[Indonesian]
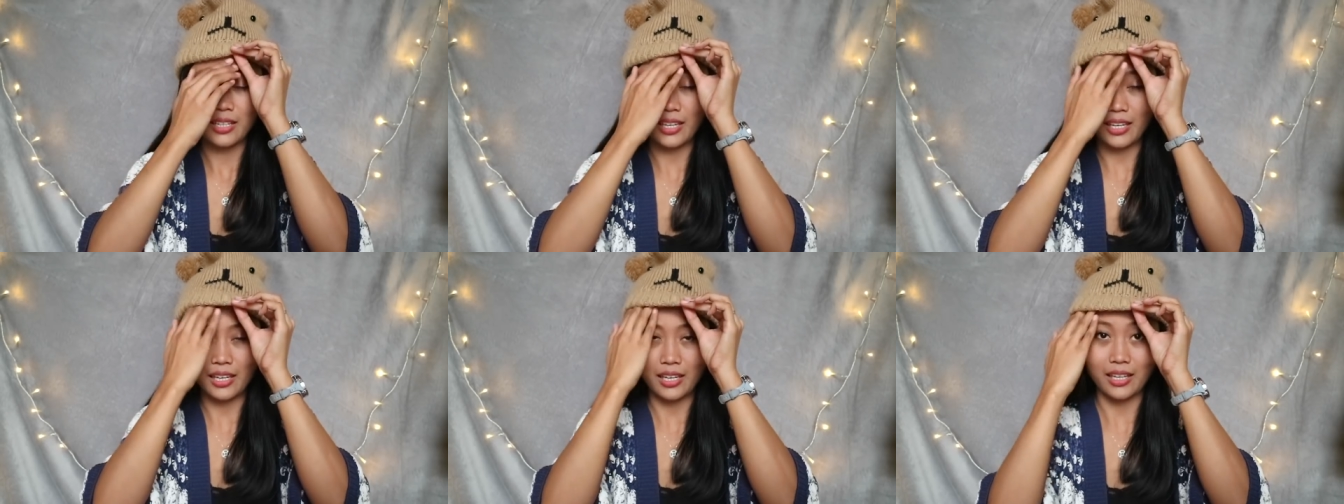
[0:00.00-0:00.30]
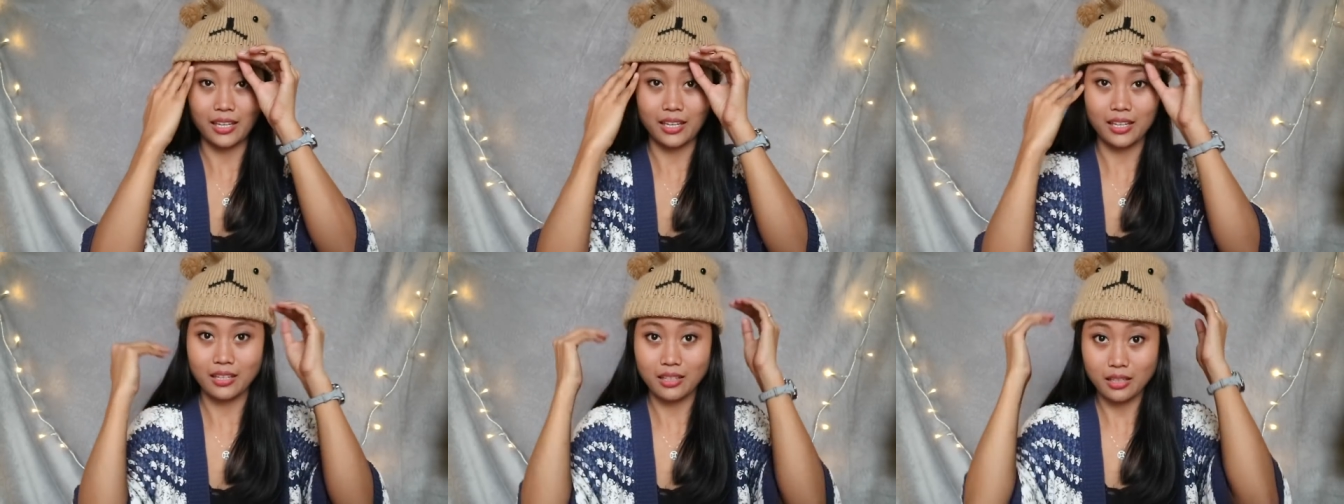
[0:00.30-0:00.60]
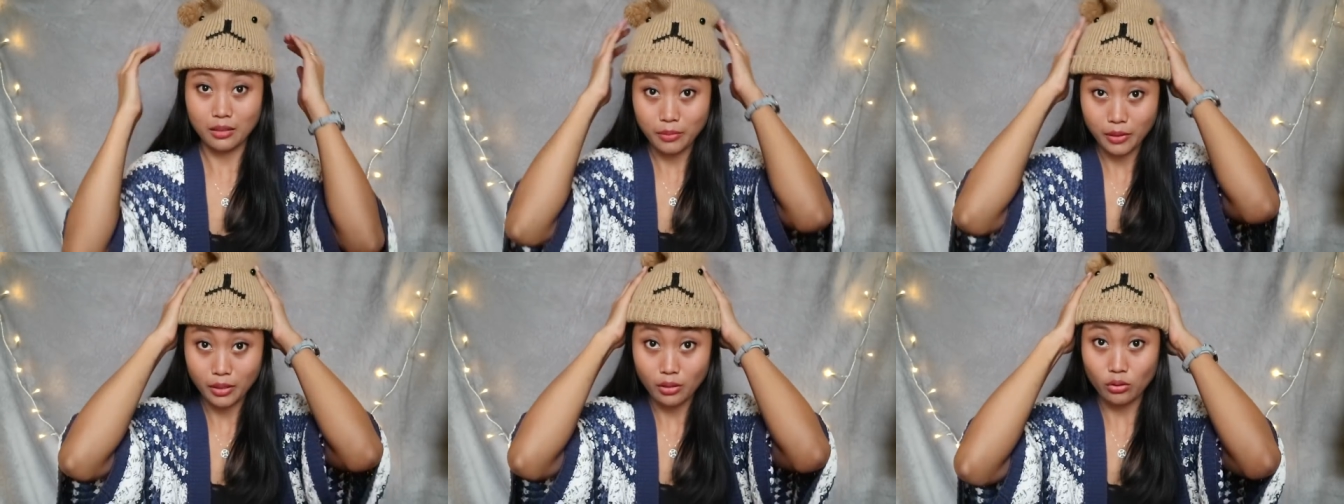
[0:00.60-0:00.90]
hehe
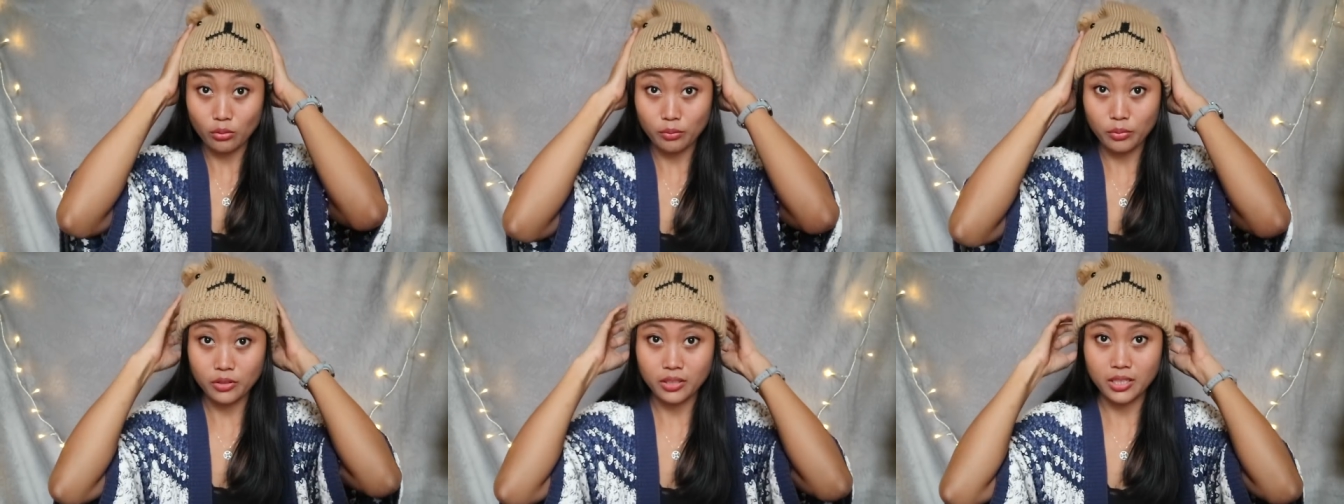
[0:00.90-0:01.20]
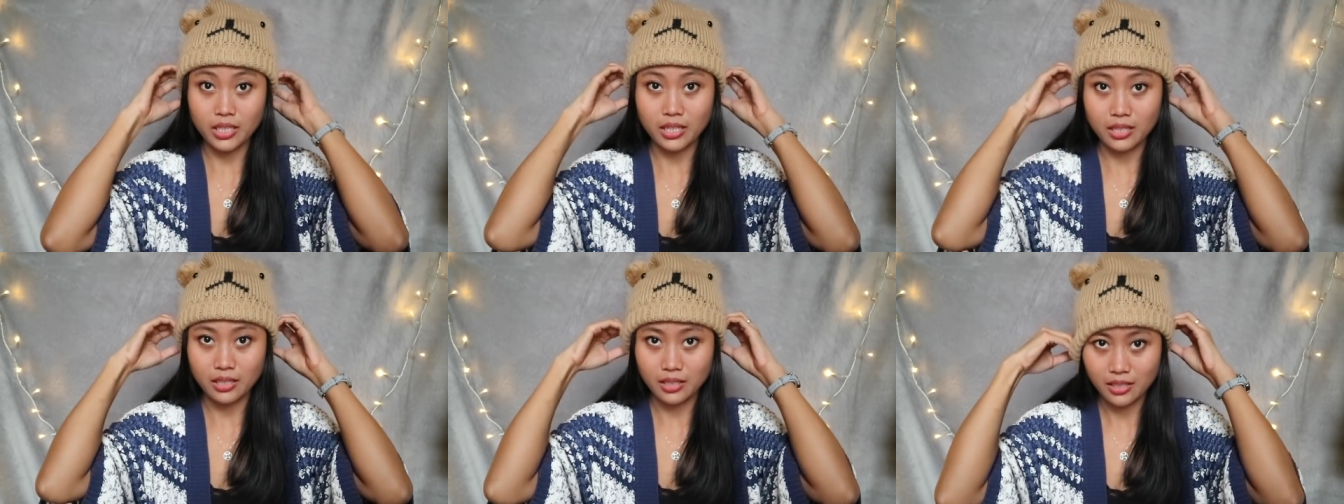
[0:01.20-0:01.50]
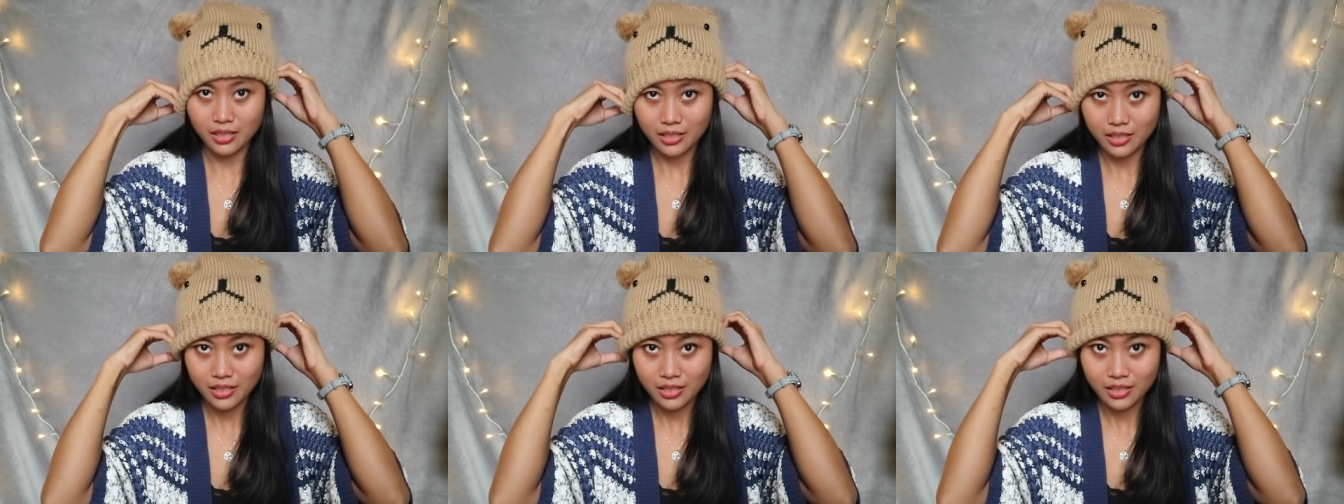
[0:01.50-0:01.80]
jadi pakai kupluk dah
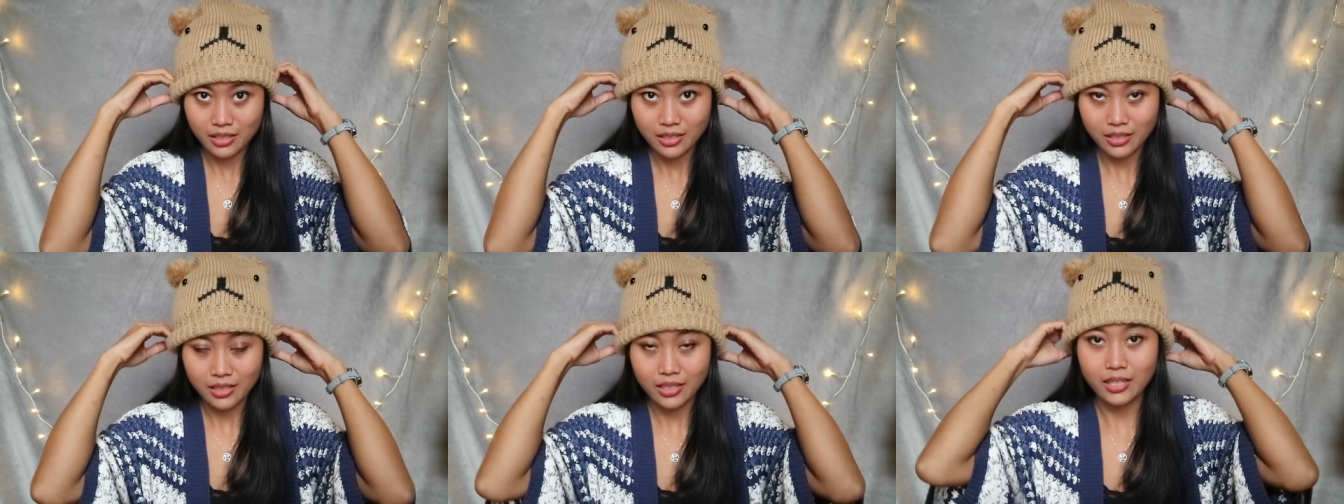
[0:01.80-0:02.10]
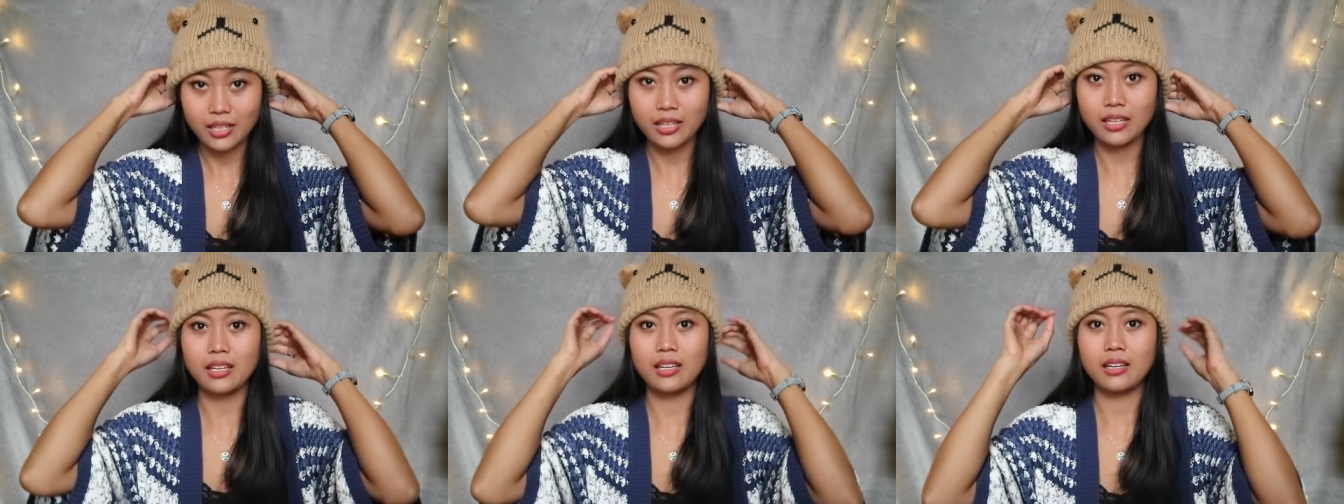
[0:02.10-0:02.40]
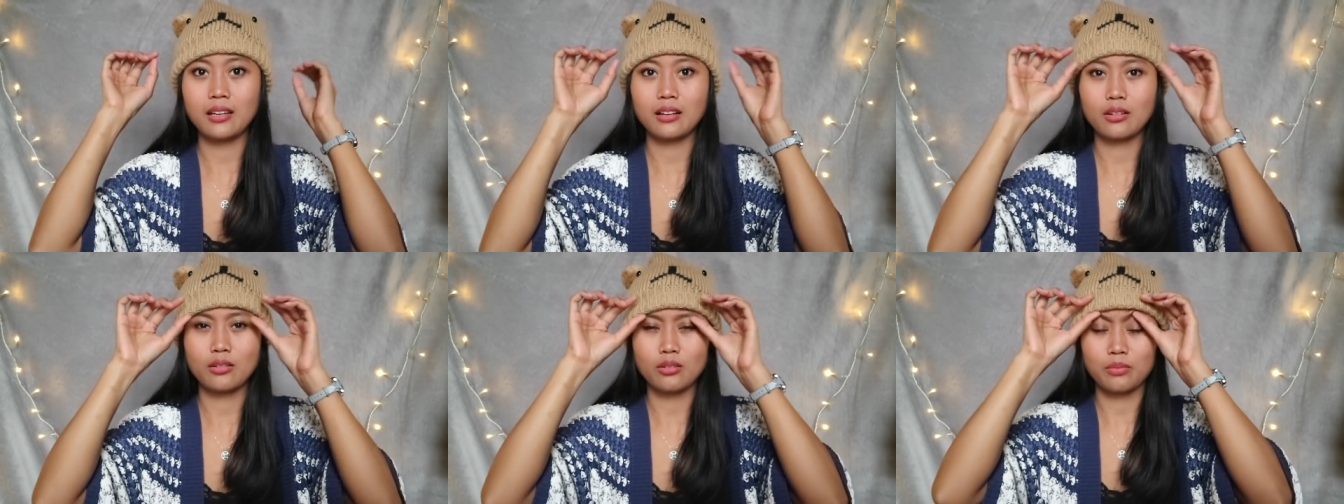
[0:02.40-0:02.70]

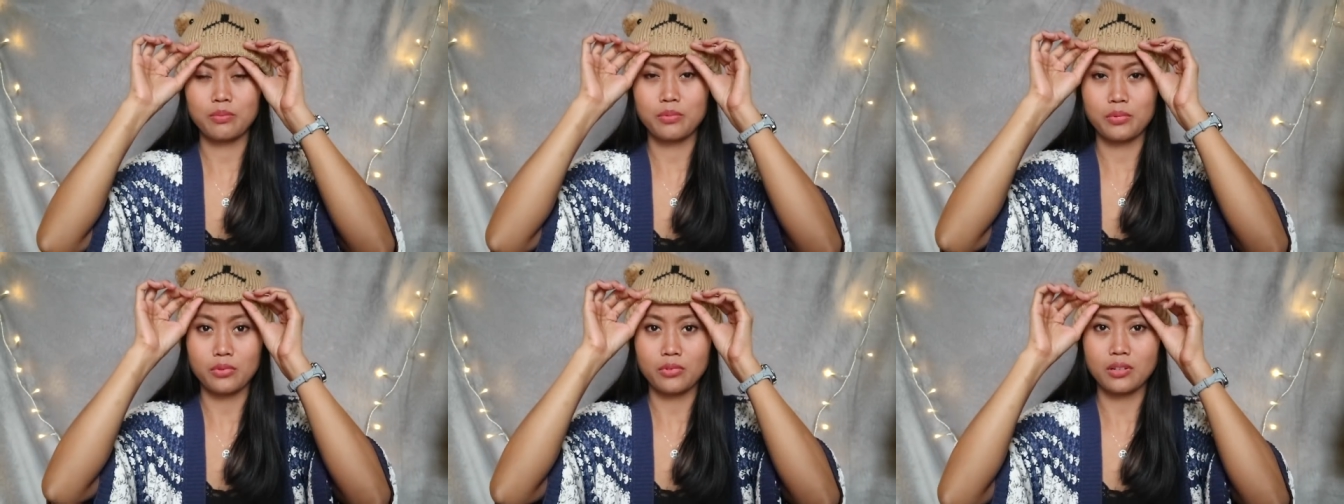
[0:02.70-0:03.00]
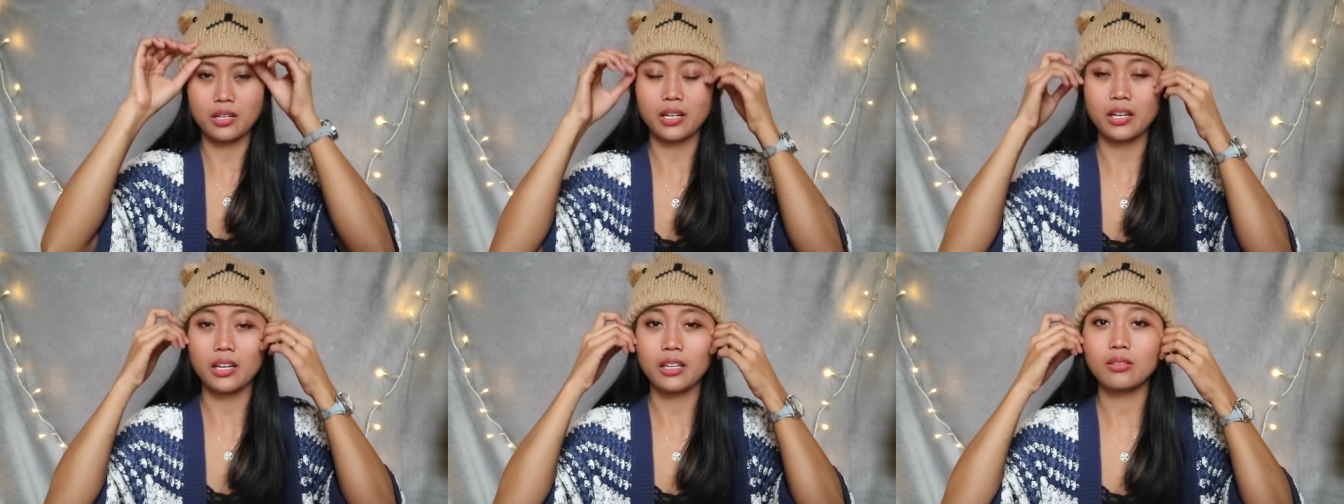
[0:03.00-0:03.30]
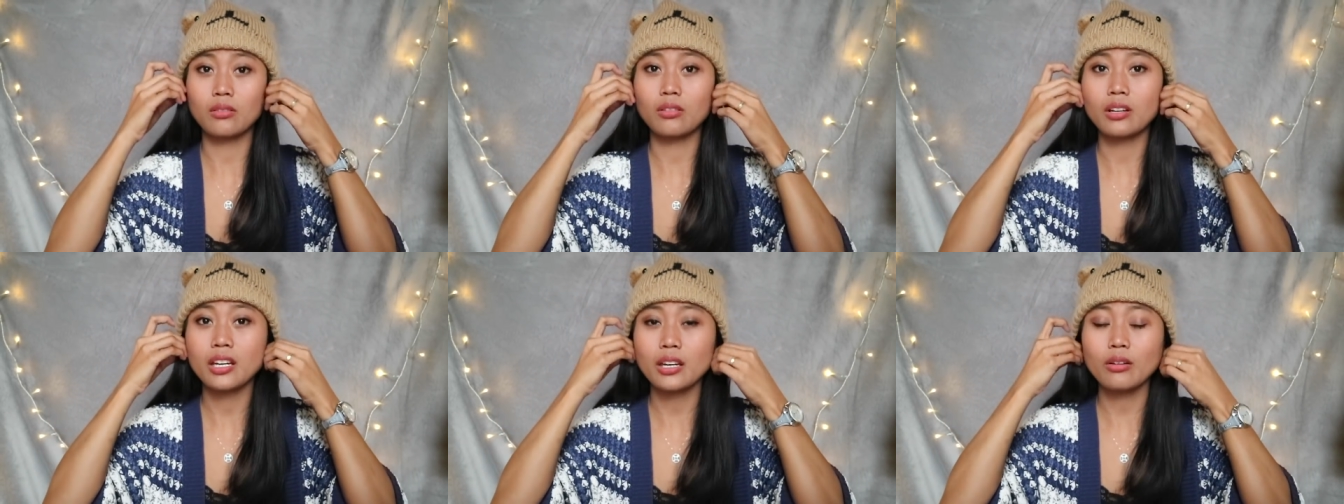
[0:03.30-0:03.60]
nih kupluk
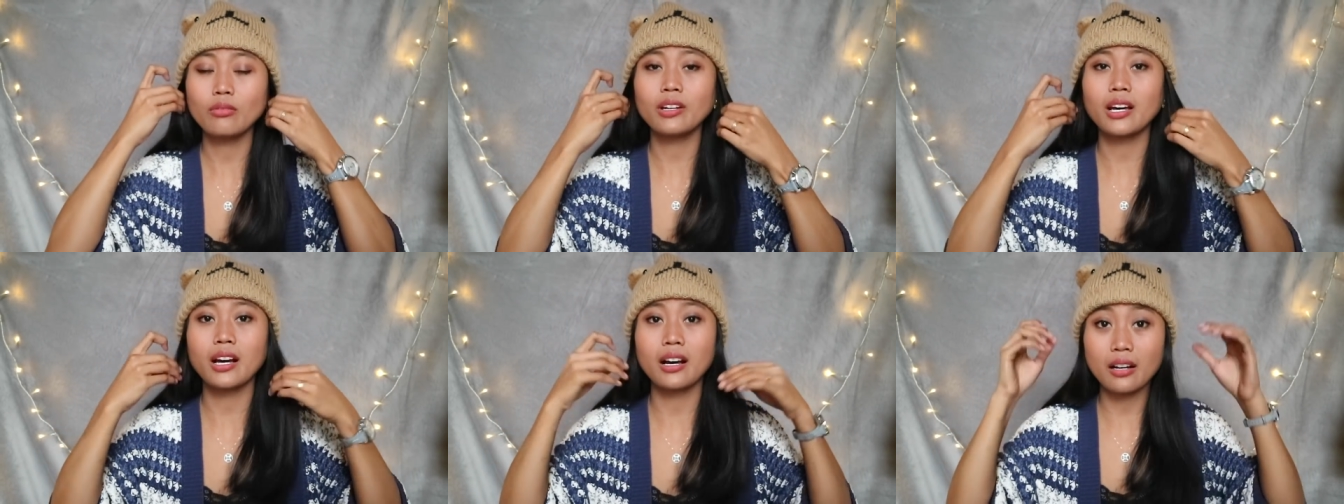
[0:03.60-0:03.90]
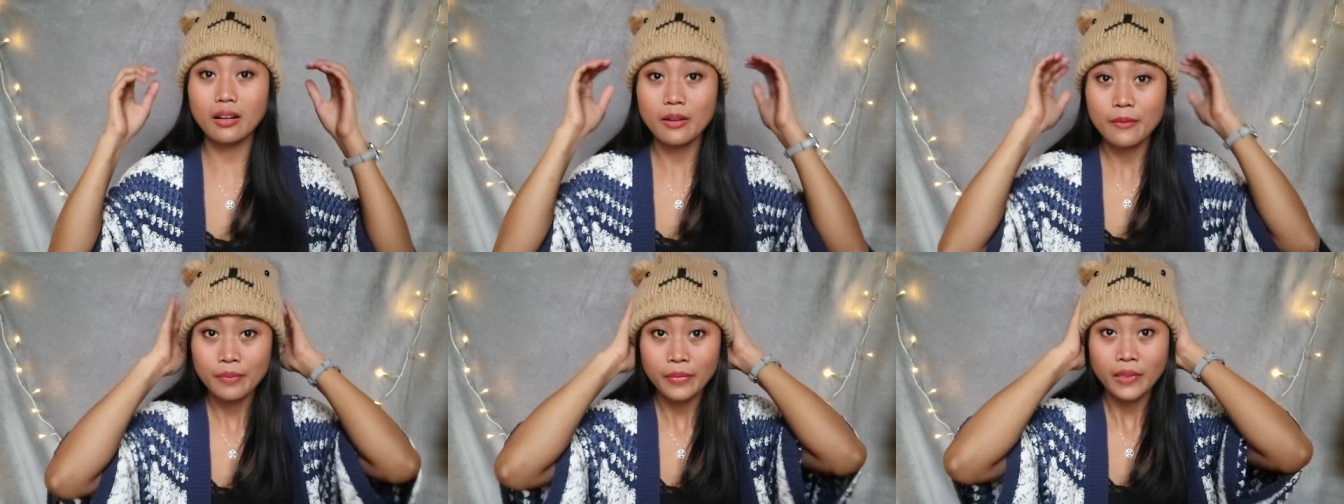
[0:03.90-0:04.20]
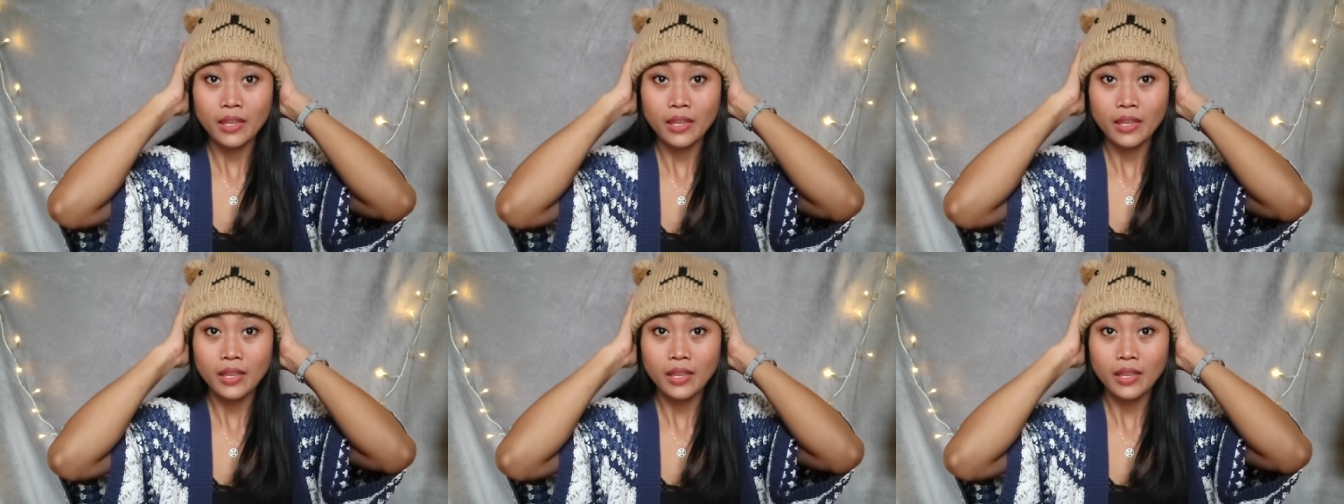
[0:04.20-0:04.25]
kayak gitu ini udah